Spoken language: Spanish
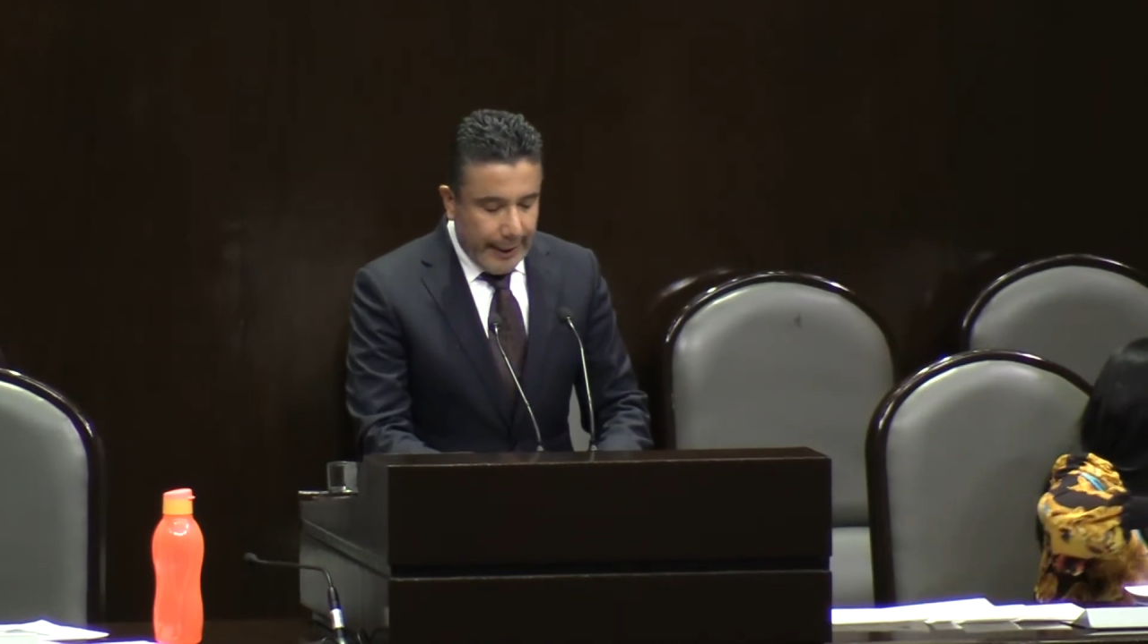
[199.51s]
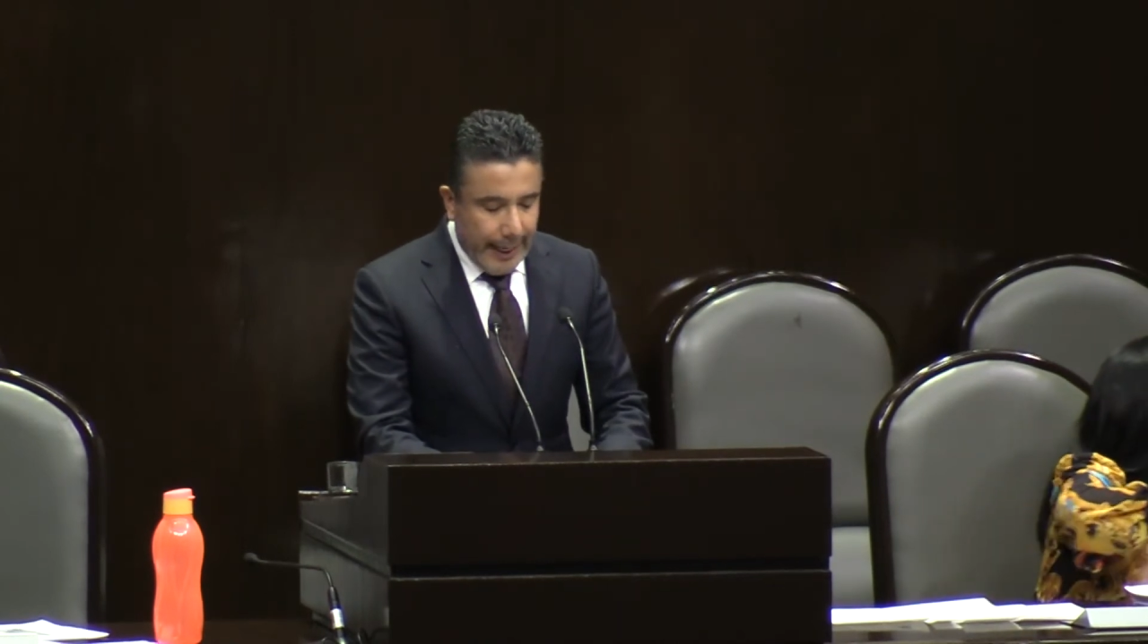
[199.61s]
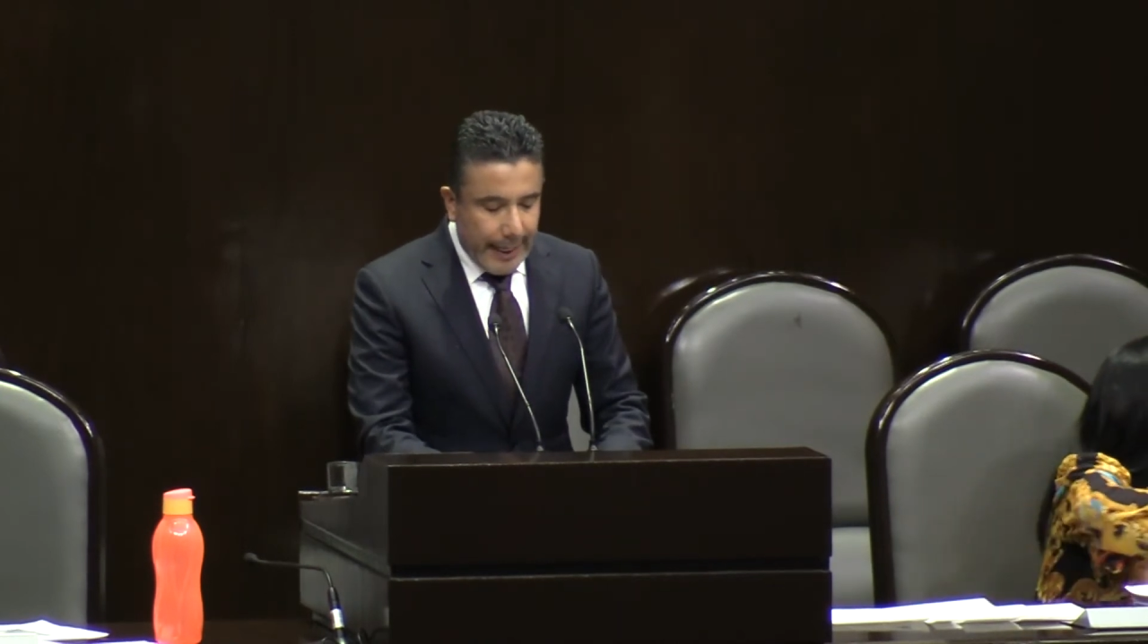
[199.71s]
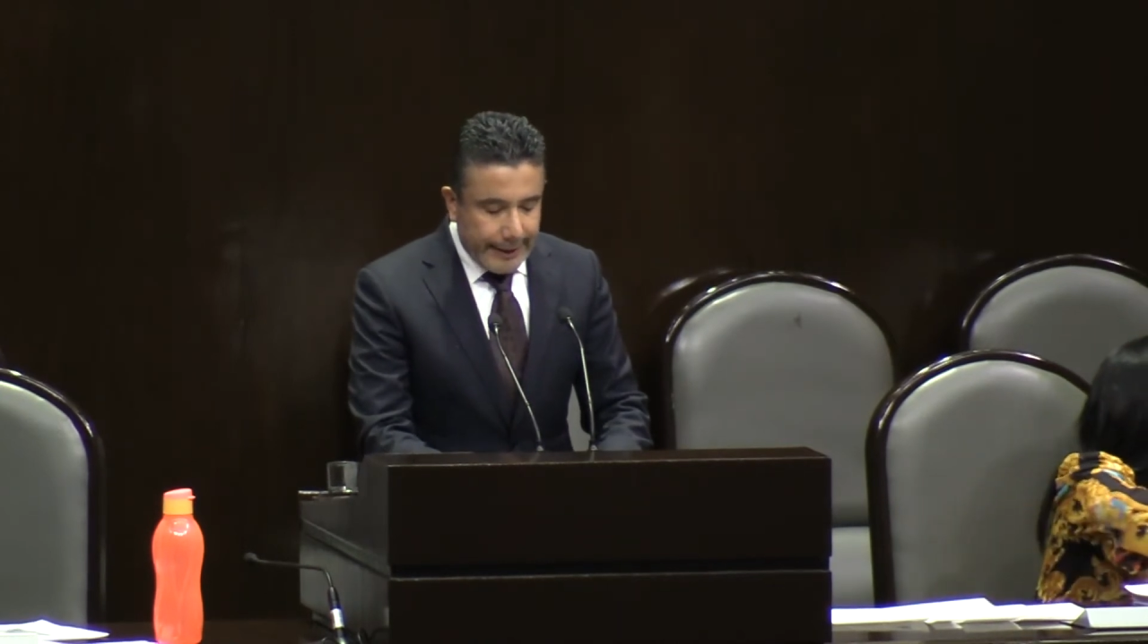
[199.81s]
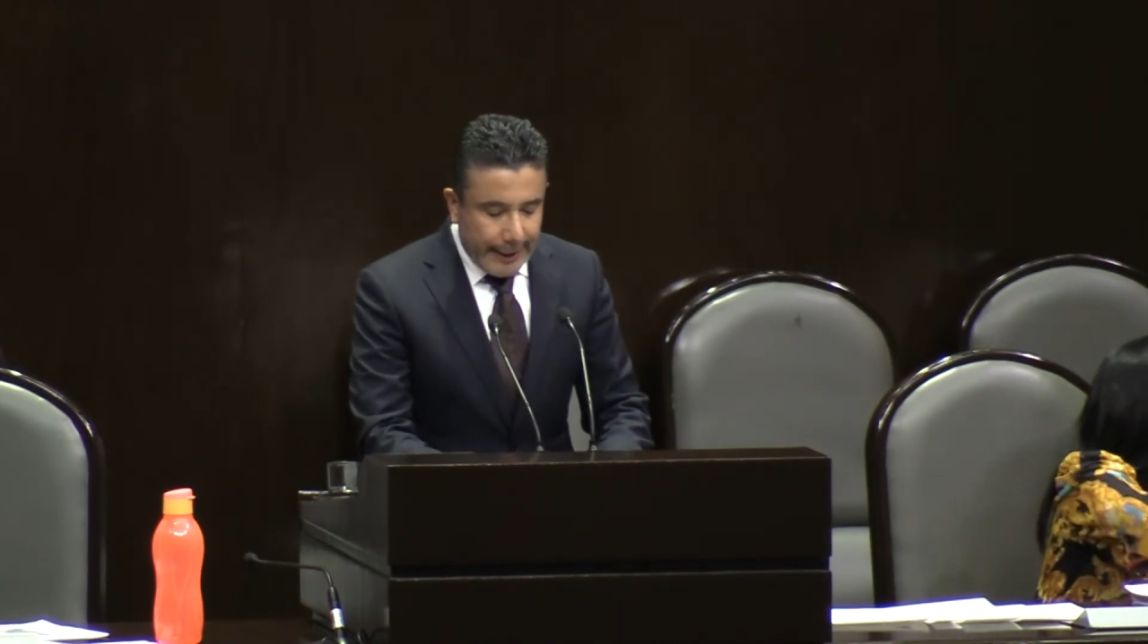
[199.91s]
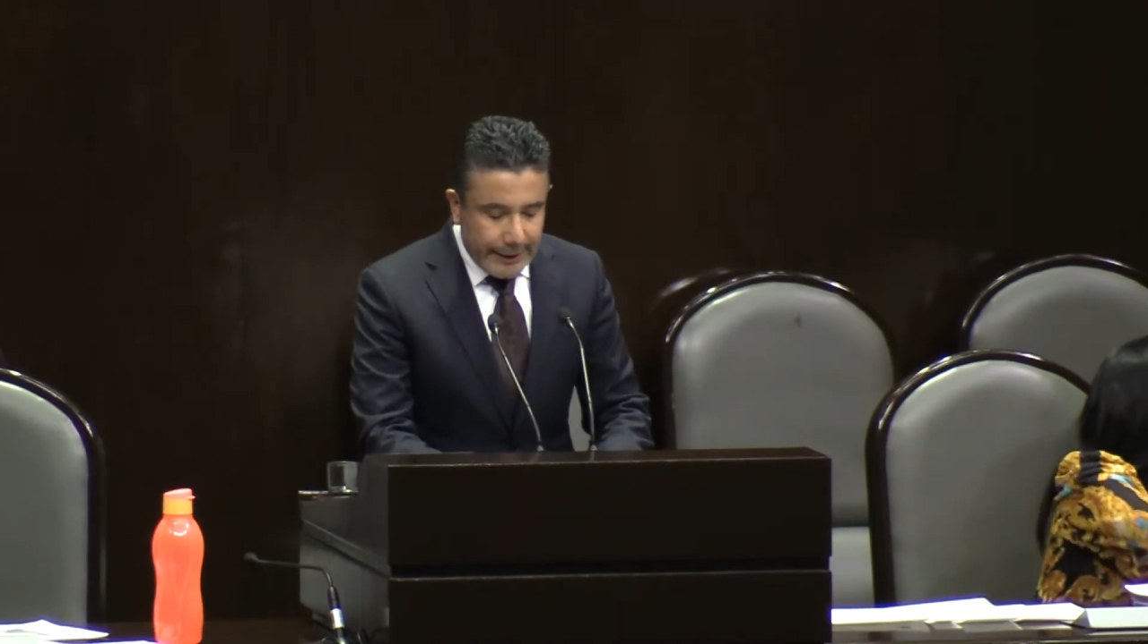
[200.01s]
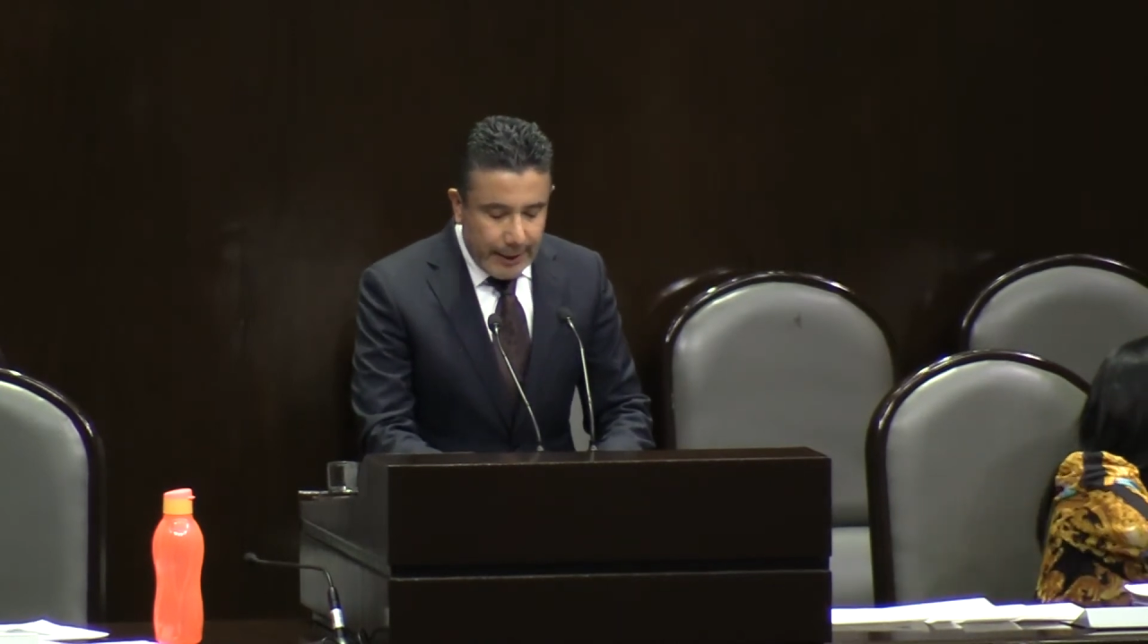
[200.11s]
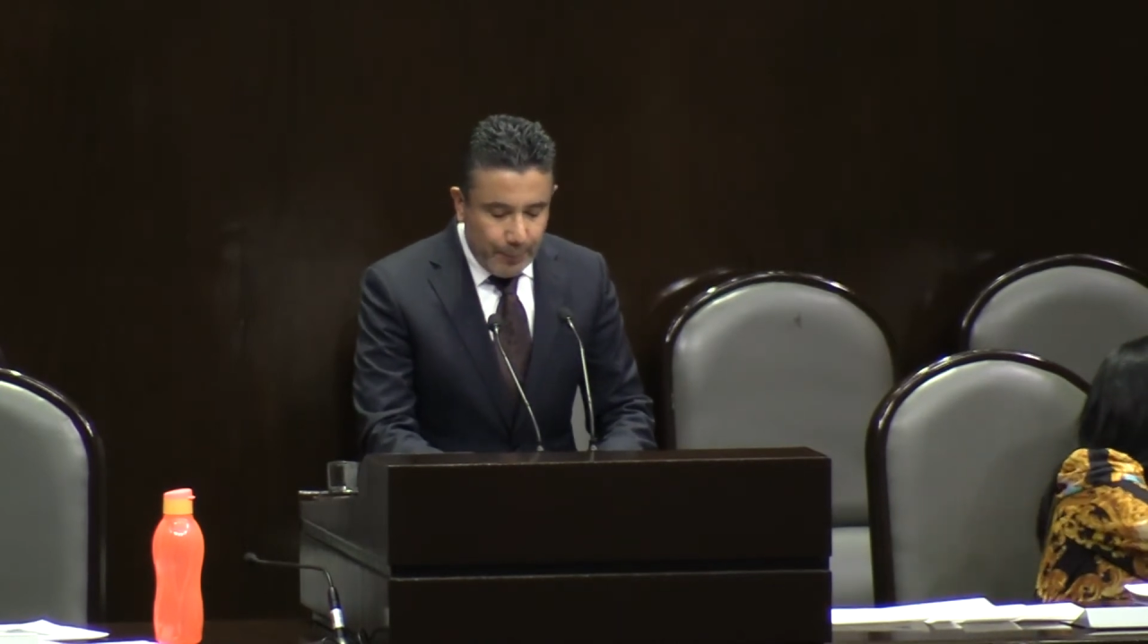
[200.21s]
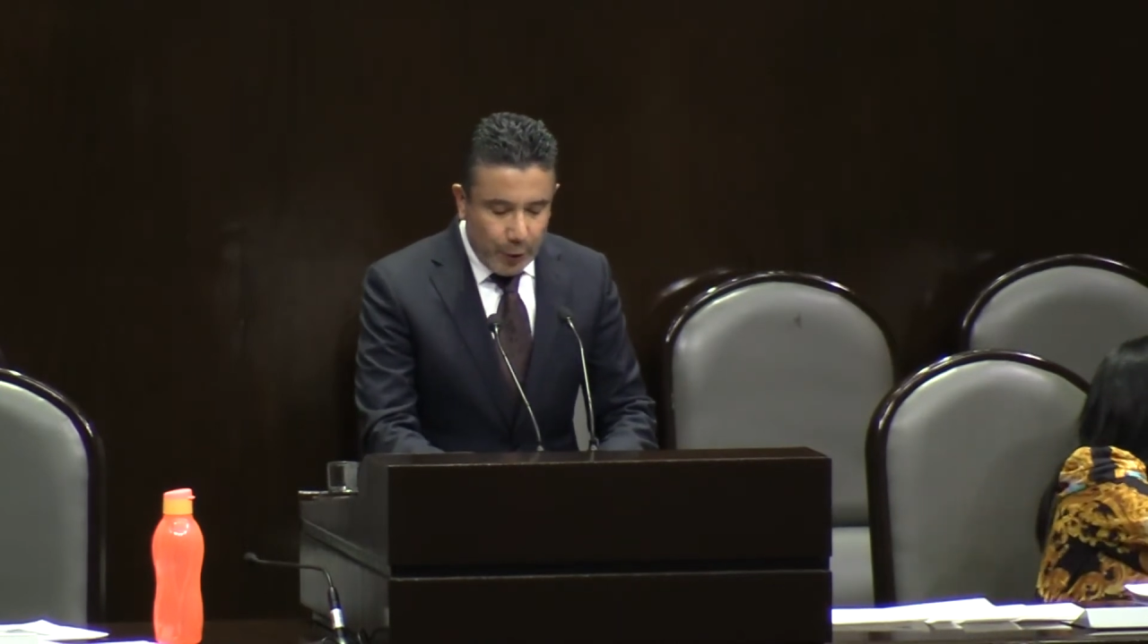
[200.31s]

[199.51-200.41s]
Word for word: caracterizan